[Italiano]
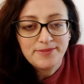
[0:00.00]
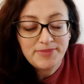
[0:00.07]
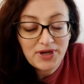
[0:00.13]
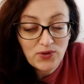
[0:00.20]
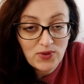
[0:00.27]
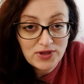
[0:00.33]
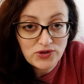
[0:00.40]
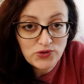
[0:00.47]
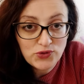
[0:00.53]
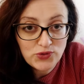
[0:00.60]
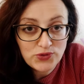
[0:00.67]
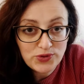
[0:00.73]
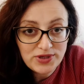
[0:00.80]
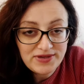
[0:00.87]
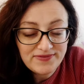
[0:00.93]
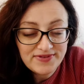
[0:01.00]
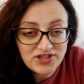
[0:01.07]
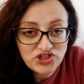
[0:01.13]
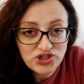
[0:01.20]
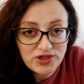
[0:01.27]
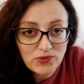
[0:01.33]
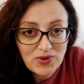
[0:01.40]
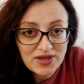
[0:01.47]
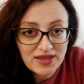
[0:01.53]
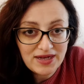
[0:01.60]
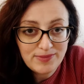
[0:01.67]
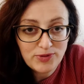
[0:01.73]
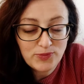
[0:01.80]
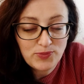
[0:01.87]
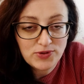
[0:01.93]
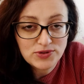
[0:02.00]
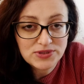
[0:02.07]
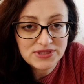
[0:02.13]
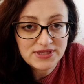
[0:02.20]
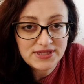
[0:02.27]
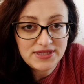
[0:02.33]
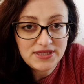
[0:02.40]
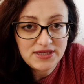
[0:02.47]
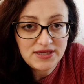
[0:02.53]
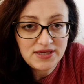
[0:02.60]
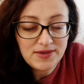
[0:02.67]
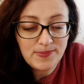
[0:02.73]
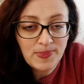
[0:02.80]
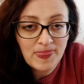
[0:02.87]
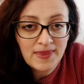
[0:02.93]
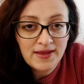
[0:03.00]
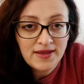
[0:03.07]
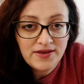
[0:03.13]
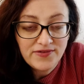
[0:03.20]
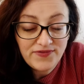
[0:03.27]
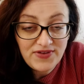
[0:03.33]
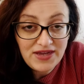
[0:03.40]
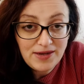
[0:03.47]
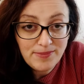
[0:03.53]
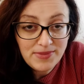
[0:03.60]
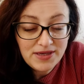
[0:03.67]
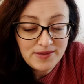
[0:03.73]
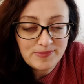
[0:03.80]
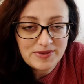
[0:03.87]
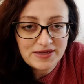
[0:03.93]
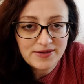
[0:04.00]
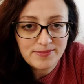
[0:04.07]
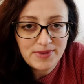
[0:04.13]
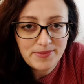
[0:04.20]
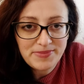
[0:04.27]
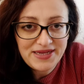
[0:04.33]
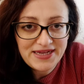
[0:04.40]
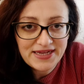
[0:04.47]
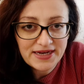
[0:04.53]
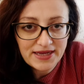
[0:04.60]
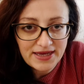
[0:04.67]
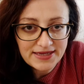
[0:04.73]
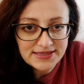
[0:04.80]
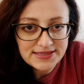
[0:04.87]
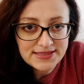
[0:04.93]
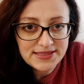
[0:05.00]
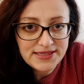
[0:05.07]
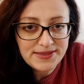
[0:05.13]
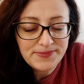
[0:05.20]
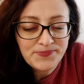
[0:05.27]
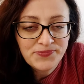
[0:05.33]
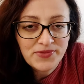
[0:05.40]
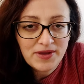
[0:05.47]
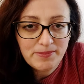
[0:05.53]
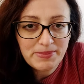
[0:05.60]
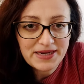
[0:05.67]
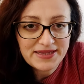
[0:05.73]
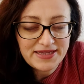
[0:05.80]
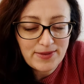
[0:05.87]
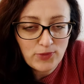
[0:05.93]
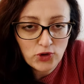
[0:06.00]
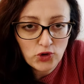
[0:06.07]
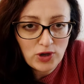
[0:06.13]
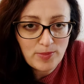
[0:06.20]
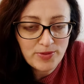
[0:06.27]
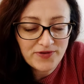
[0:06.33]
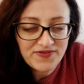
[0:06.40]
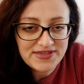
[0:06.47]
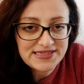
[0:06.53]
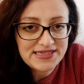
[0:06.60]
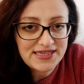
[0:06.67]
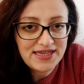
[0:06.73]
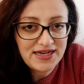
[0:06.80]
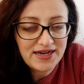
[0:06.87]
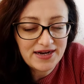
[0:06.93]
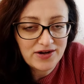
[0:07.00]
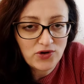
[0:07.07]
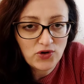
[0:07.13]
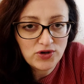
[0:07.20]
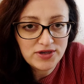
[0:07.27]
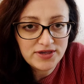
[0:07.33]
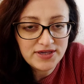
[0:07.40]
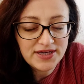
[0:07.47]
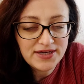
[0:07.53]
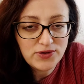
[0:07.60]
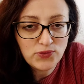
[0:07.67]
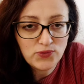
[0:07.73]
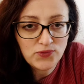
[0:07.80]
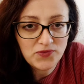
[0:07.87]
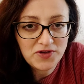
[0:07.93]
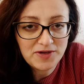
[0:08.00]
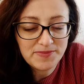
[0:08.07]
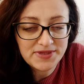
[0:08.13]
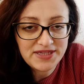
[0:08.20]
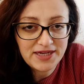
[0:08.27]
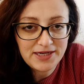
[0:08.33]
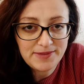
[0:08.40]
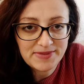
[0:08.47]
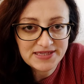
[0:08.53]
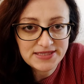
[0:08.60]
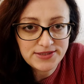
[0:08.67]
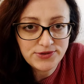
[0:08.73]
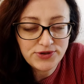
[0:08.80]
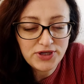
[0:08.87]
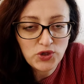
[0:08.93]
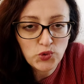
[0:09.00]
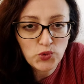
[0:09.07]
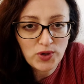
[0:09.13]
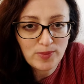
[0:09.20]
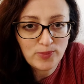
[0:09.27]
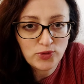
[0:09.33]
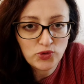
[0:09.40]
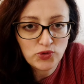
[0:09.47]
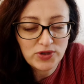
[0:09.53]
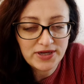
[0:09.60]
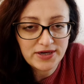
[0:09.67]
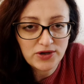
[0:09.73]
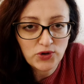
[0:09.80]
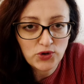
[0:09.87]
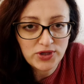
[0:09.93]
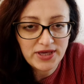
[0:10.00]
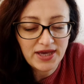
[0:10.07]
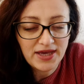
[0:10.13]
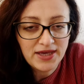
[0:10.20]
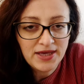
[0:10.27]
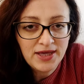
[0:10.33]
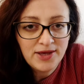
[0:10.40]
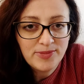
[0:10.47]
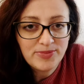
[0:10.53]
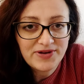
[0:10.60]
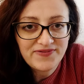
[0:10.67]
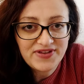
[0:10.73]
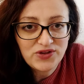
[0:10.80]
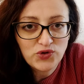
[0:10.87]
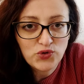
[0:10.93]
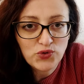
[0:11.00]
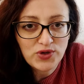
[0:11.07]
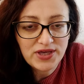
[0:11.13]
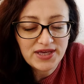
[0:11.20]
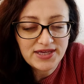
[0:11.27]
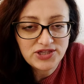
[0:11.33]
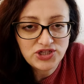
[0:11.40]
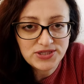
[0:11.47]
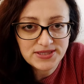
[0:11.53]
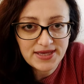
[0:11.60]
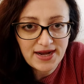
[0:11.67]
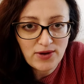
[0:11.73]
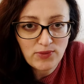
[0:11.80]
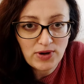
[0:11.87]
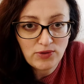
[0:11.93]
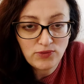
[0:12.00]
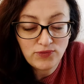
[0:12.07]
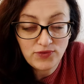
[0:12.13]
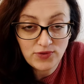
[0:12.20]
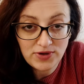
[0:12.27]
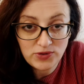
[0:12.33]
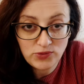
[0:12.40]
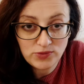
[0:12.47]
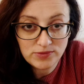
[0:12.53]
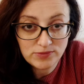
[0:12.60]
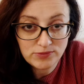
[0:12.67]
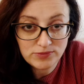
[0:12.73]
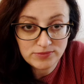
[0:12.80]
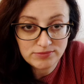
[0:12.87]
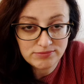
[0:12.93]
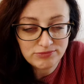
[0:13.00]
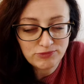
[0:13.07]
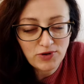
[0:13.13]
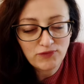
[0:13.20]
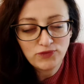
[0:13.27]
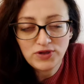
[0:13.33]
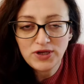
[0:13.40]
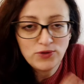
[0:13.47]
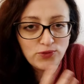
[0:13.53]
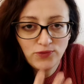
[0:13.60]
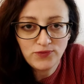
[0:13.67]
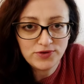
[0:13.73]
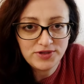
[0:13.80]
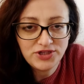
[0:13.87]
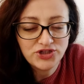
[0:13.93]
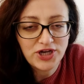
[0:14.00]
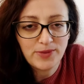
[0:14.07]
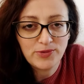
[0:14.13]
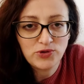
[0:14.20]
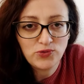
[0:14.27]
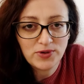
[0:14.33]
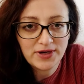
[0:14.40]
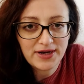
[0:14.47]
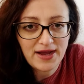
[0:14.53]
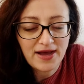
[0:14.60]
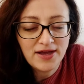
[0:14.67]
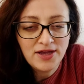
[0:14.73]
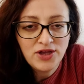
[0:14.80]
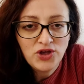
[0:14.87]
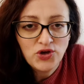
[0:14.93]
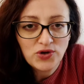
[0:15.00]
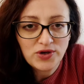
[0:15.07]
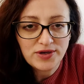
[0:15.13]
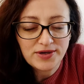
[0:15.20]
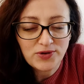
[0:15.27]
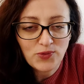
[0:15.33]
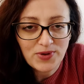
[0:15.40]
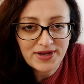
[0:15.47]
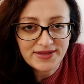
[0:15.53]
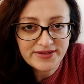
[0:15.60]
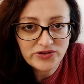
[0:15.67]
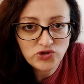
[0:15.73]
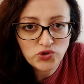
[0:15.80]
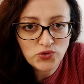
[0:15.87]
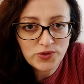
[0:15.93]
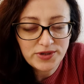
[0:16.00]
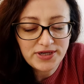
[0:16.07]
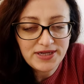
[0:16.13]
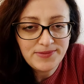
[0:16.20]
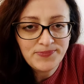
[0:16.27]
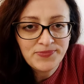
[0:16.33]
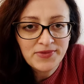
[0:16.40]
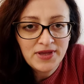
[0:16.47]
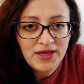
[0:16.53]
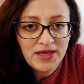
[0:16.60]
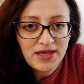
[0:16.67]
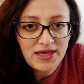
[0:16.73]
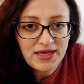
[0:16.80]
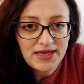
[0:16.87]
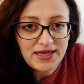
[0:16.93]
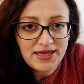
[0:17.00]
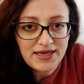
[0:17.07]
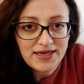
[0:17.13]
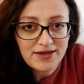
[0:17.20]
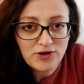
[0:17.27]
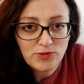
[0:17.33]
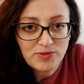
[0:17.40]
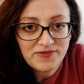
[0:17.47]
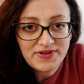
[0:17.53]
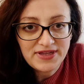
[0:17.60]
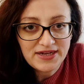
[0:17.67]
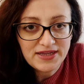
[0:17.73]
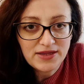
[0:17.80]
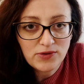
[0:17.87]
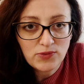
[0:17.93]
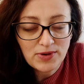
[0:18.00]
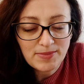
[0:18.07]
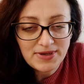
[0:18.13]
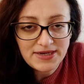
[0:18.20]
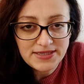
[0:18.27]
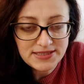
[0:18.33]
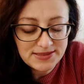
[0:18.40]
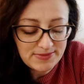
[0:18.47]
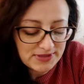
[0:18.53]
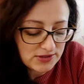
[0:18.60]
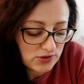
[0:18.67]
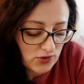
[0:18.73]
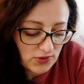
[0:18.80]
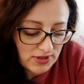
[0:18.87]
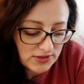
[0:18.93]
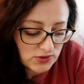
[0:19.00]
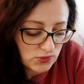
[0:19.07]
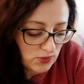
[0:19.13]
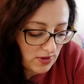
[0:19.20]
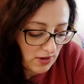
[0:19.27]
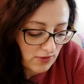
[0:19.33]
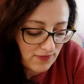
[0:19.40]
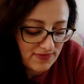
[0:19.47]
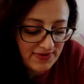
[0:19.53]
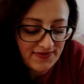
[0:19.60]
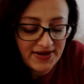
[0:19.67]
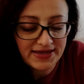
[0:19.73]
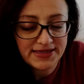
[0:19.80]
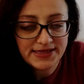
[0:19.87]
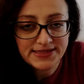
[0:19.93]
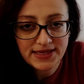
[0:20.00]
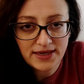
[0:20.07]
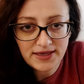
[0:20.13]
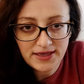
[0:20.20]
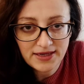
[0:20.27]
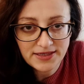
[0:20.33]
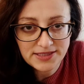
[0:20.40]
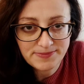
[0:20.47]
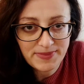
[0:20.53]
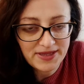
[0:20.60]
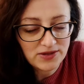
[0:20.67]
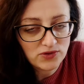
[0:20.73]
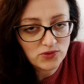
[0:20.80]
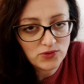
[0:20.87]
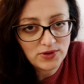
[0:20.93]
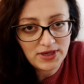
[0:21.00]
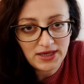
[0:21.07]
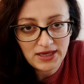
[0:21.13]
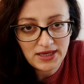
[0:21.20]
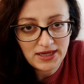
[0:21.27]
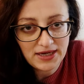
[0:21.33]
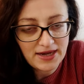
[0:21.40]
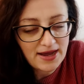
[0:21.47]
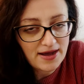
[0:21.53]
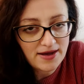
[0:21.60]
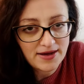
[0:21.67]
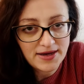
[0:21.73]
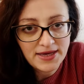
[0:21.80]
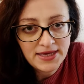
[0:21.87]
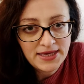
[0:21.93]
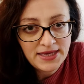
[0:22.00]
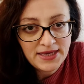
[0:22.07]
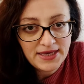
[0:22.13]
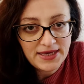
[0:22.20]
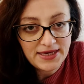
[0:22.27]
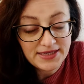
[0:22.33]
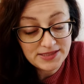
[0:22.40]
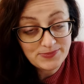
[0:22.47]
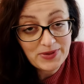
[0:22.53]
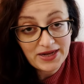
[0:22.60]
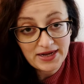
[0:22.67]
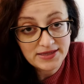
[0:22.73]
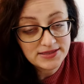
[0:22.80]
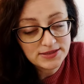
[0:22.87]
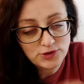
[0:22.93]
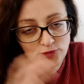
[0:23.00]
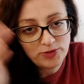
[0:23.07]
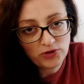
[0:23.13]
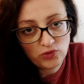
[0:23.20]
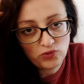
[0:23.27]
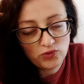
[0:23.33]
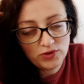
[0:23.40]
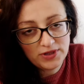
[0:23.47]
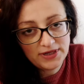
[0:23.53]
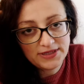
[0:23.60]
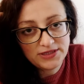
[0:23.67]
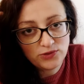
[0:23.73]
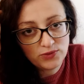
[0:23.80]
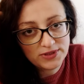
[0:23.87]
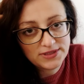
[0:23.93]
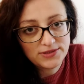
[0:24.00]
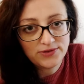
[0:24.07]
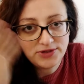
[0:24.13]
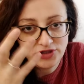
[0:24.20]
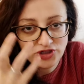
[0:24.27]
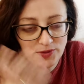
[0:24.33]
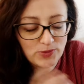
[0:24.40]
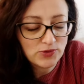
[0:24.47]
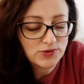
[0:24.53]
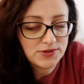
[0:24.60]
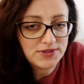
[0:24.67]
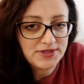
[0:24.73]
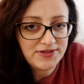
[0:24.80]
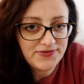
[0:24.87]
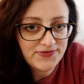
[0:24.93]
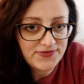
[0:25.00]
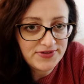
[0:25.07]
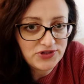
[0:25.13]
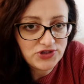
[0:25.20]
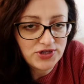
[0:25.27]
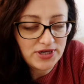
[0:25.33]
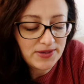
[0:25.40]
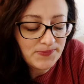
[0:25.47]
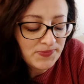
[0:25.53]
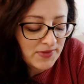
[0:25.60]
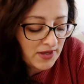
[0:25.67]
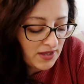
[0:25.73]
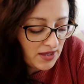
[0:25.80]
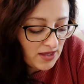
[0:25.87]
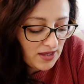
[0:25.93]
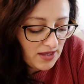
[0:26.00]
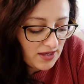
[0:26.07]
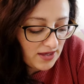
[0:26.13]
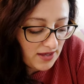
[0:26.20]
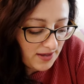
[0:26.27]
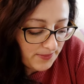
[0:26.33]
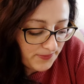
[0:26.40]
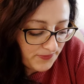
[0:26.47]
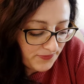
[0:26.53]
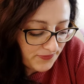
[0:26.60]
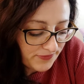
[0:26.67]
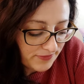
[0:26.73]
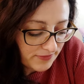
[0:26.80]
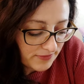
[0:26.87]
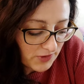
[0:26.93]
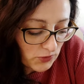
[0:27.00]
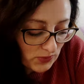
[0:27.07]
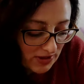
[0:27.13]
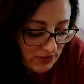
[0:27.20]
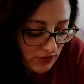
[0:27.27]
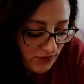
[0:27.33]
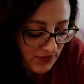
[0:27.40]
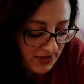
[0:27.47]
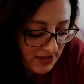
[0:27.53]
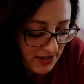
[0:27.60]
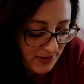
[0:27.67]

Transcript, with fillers: Per quanto invece riguarda le proposte di film per bambini e ragazzi, partiamo con La profezia delle ranocchie, un film di animazione in cui appunto le ranocchie prevedono che ci sarà un, alluvione, un nuovo diluvio, diciamo, e durerà eh, 40 giorni e come vedrete è una bellissima storia sulla convivenza, il rispetto e la eh, speranza soprattutto nelle situazioni diciamo così difficili ehm, un altro film